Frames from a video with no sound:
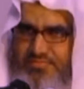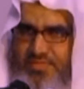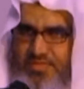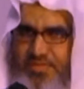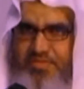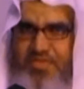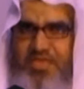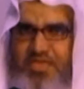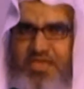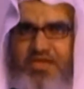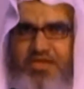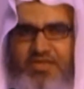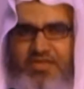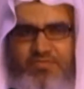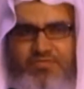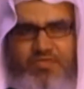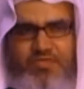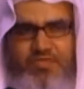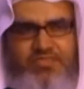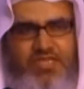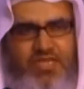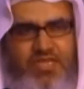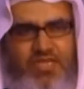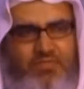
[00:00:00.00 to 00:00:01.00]
जादू बगैर
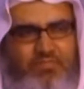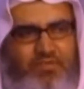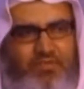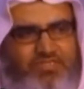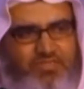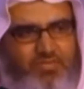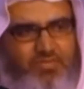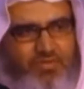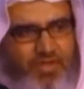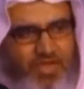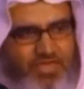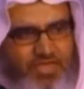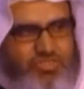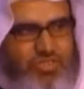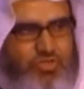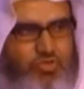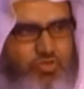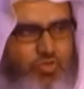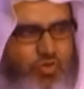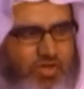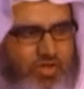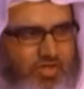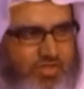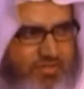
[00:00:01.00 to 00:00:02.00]
शैतानों के होता नहीं याद
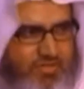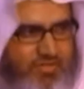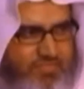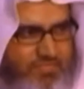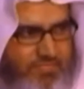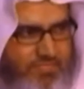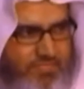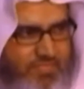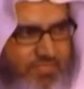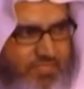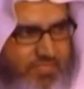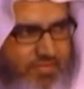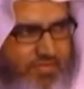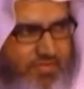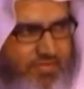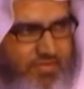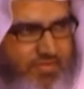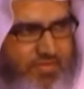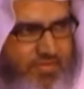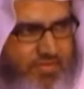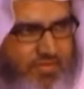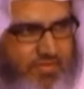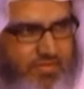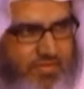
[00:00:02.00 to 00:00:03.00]
रखें
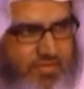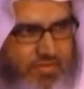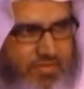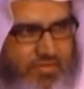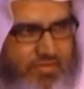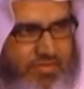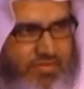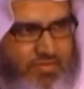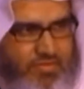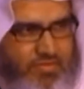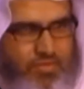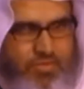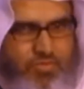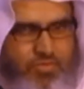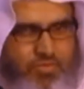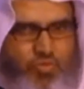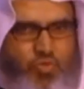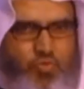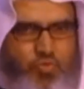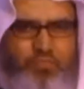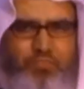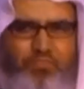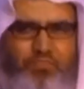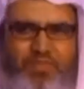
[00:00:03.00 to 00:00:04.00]
बगैर जुने की
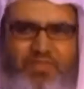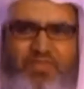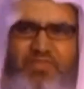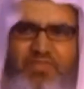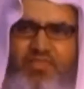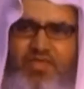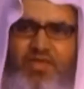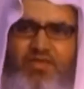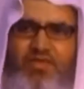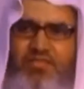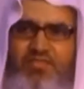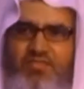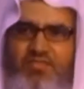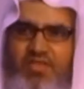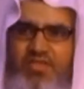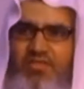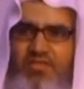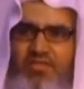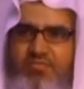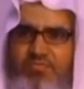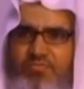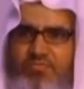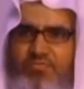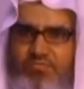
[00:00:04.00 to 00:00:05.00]
मुदाखलत से जादू हो
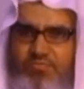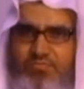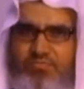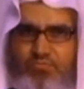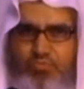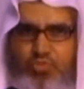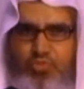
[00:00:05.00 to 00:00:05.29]
नहीं सकता